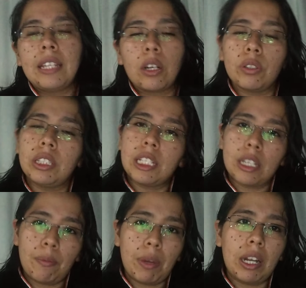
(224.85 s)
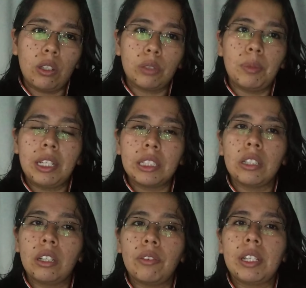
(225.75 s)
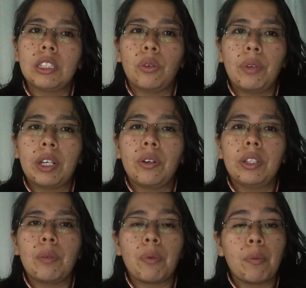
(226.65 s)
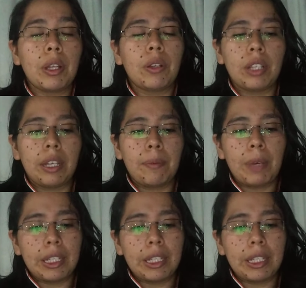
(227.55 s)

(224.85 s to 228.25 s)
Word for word: de cosecha para el 2019 se ubicó en el promedio de